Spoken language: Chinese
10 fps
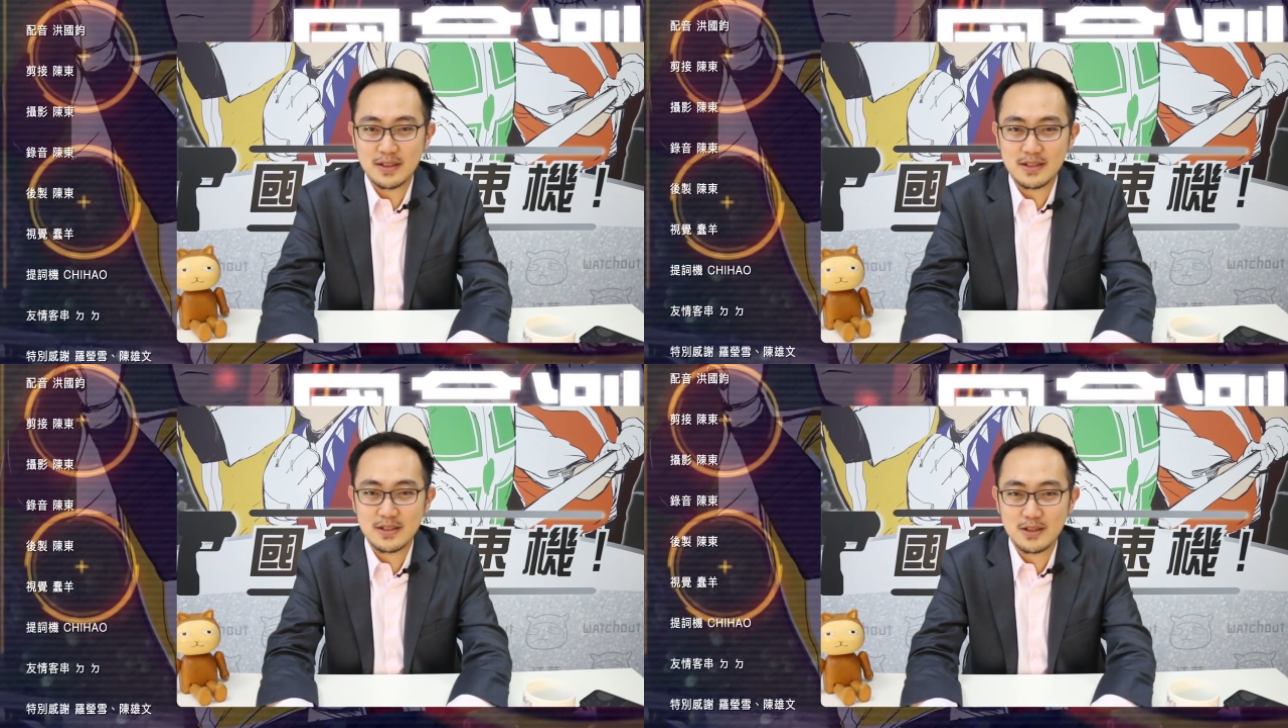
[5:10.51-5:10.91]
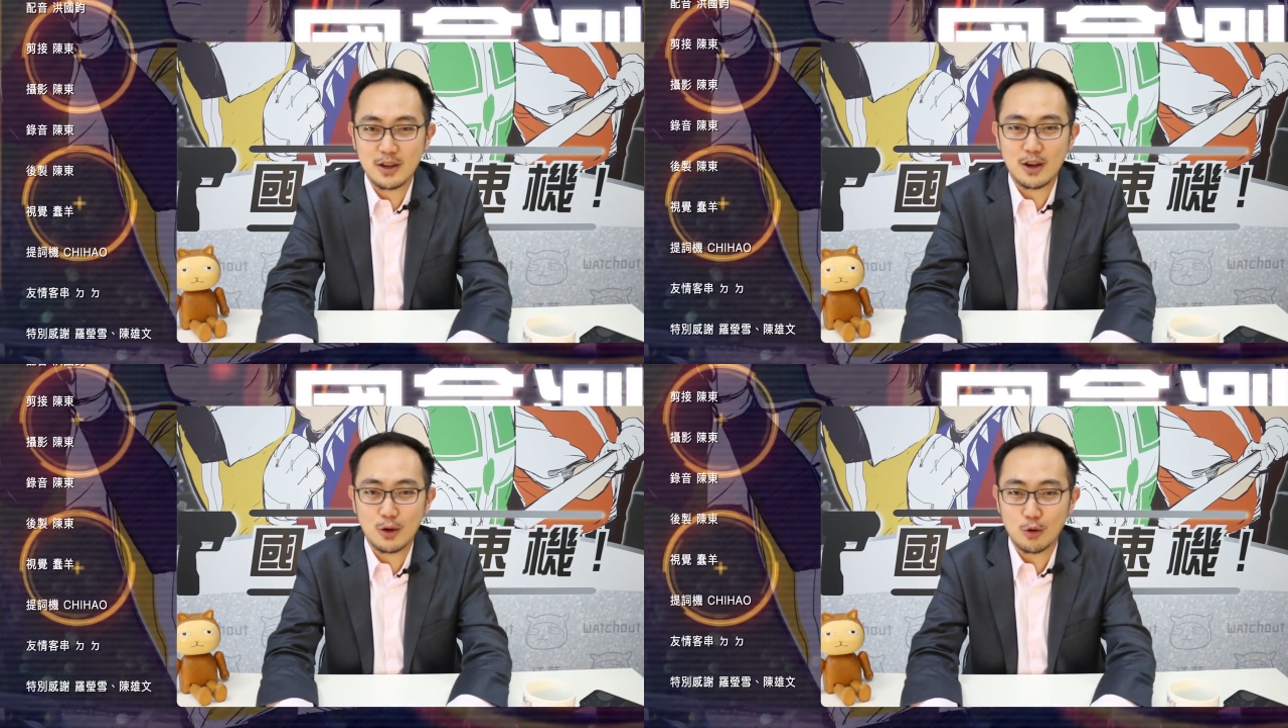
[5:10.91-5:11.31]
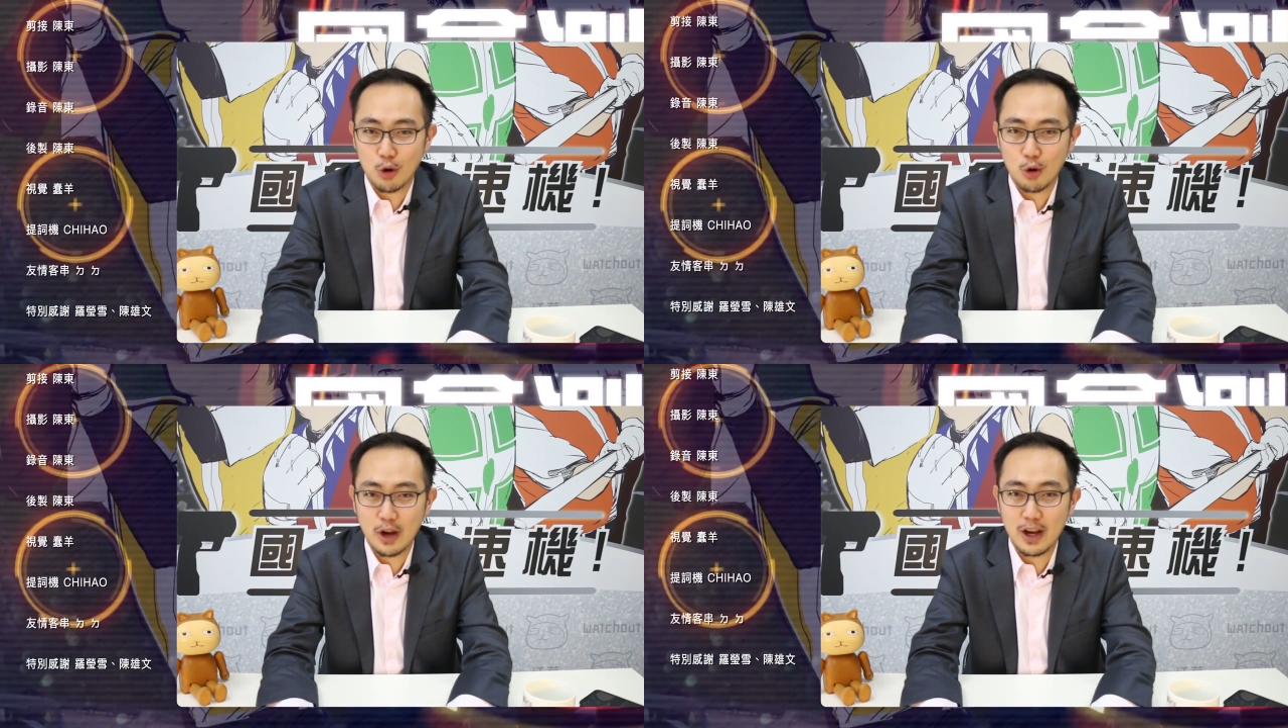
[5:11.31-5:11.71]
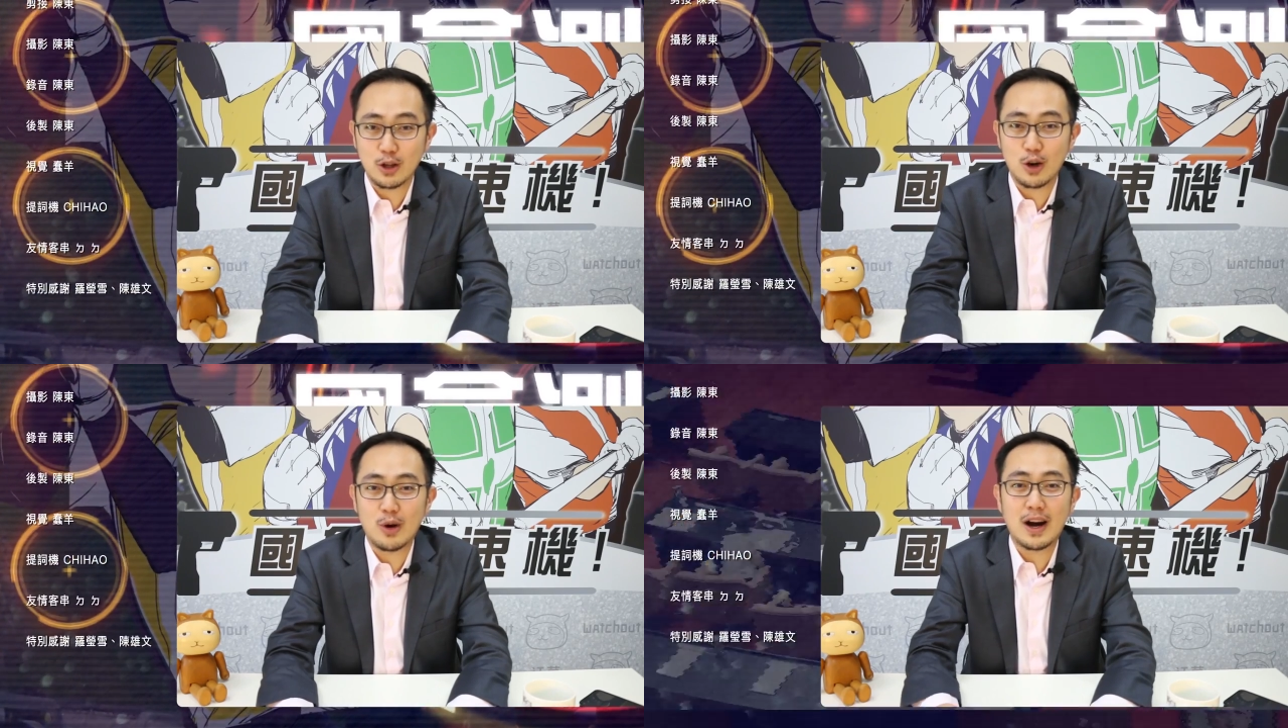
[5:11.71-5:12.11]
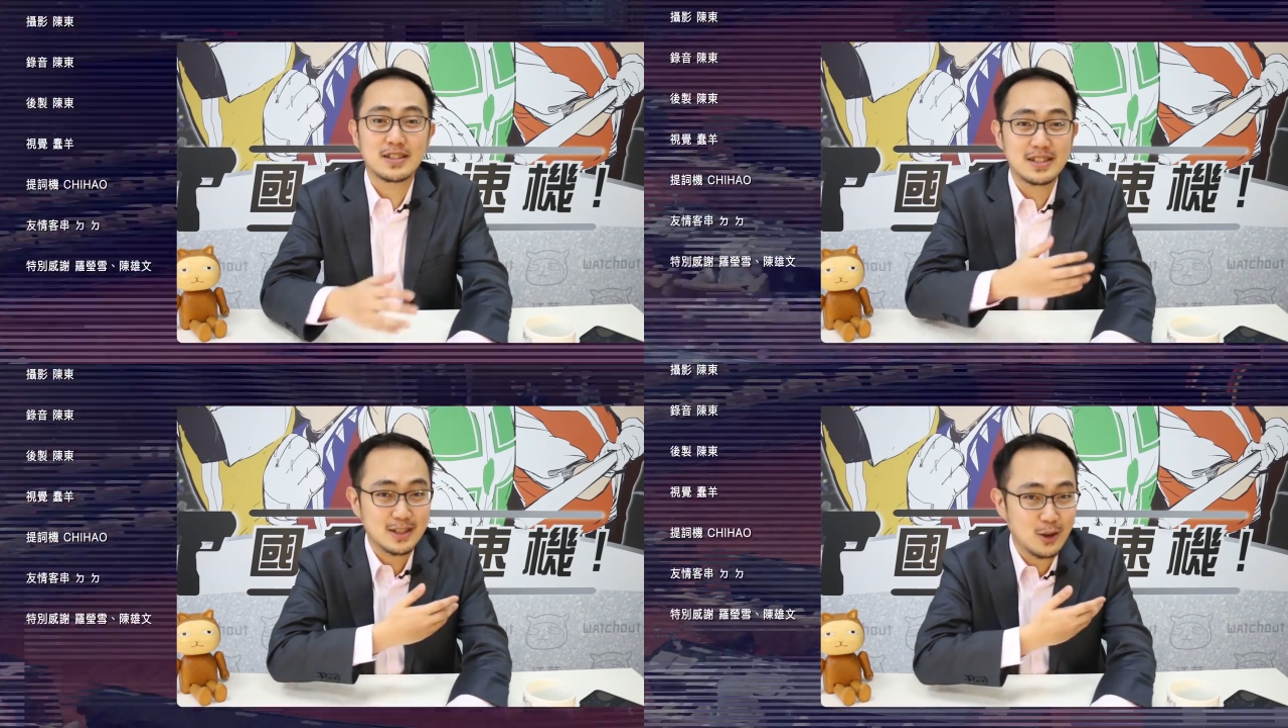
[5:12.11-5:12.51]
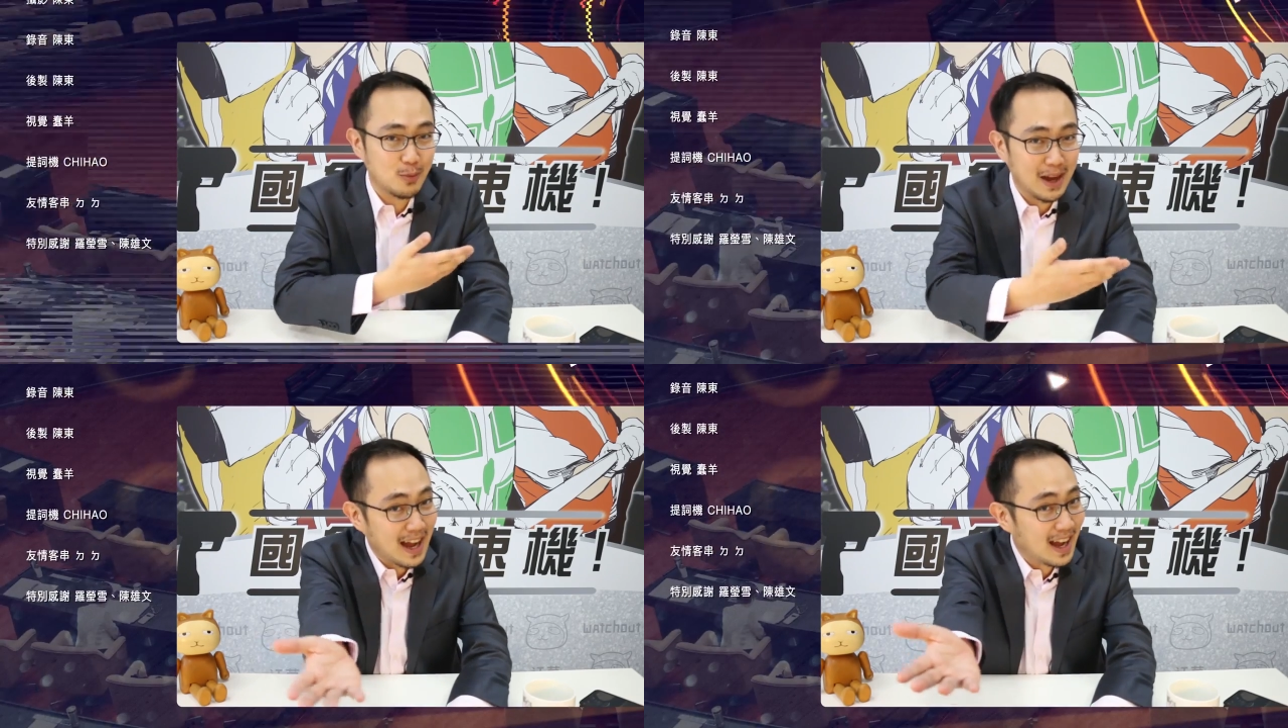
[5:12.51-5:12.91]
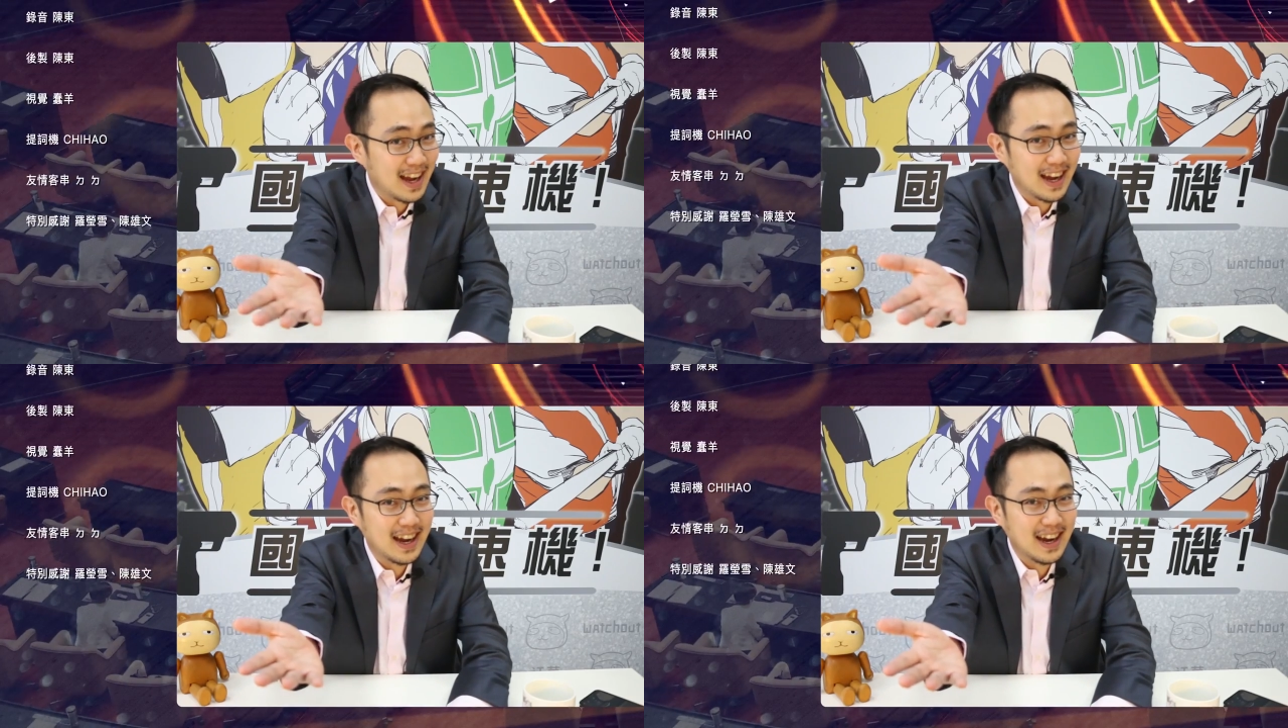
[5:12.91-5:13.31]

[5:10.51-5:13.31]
本次的国会漏网镜头吧。